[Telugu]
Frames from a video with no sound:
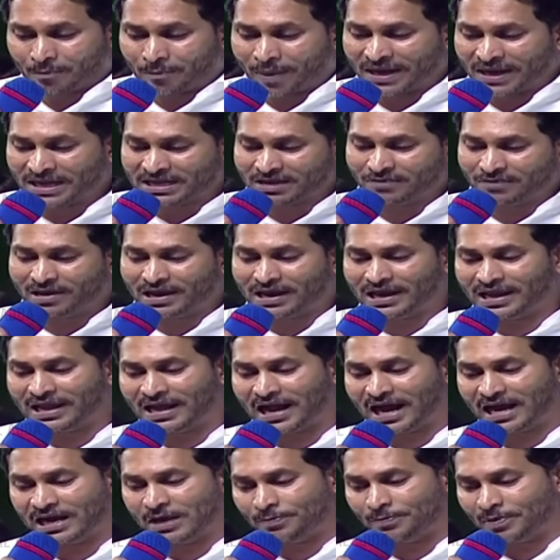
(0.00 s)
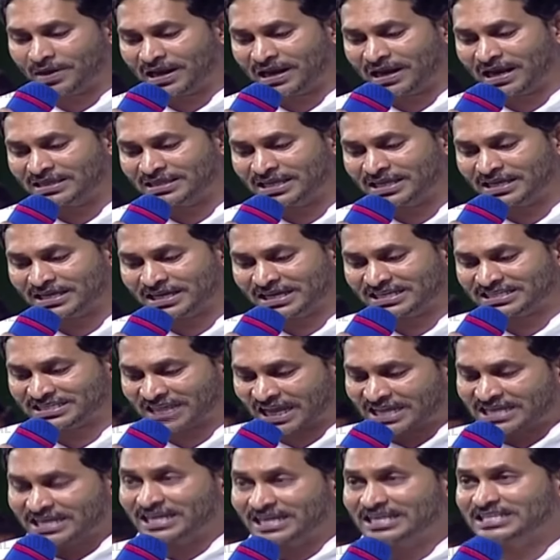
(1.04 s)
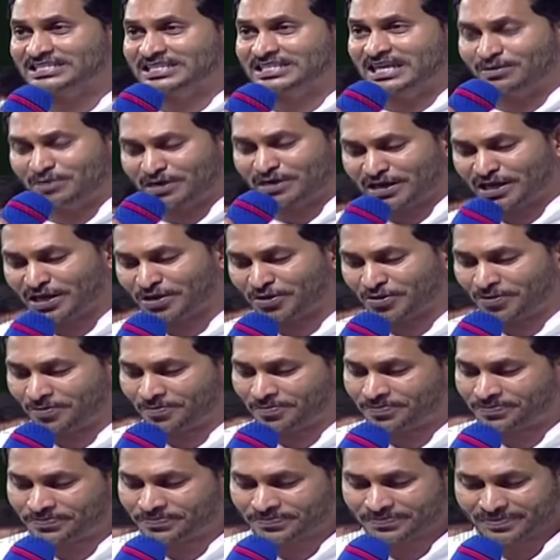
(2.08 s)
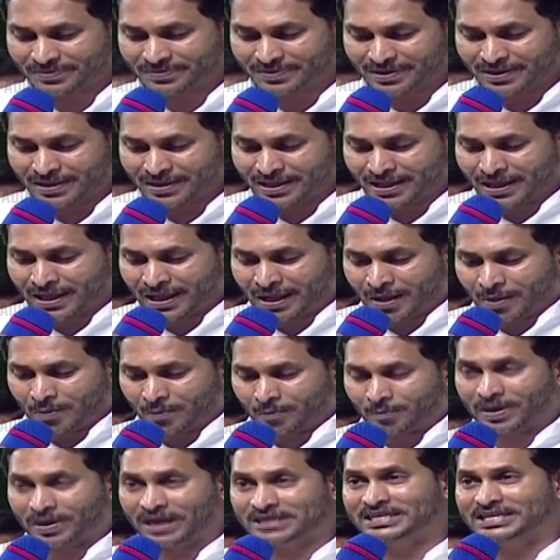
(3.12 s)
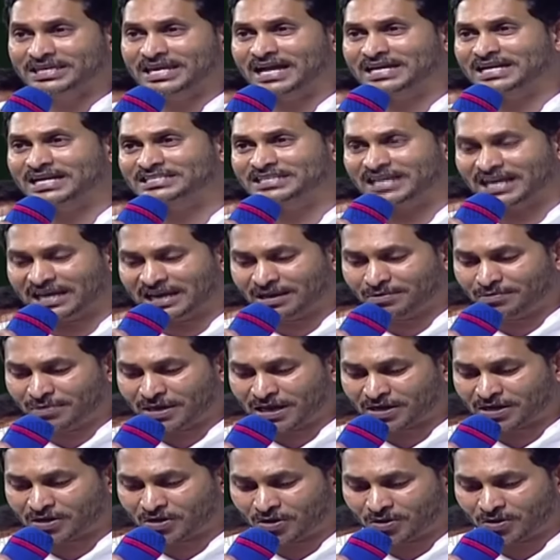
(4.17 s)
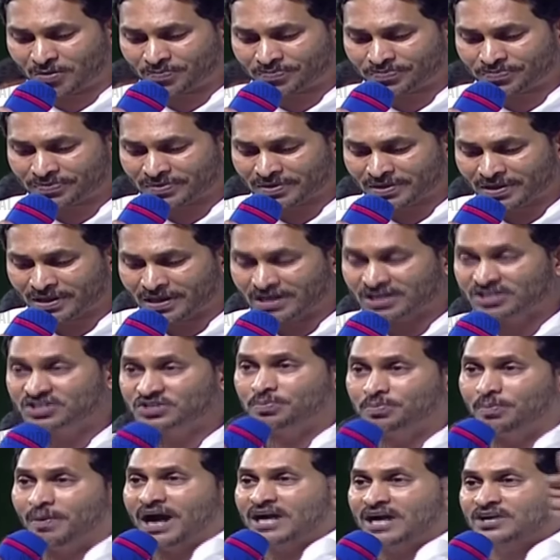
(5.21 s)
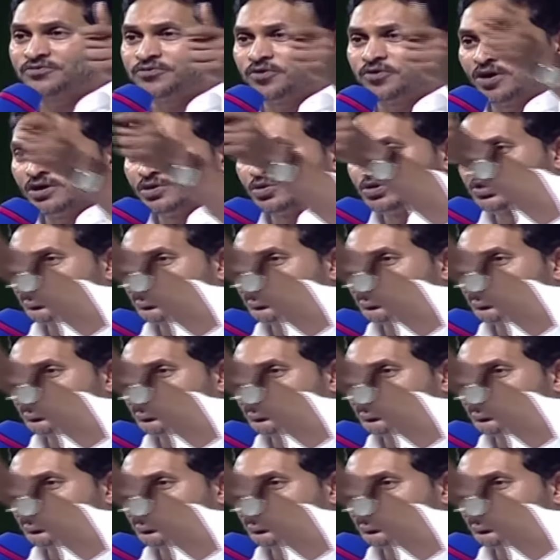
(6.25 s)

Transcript: బడికి వెళ్ళే ఆడపిల్లలందరికీ సైకిల్ ఇస్తామన్నారు ప్రతి అక్క చెల్లెమ్మలకు స్మార్ట్ ఫోన్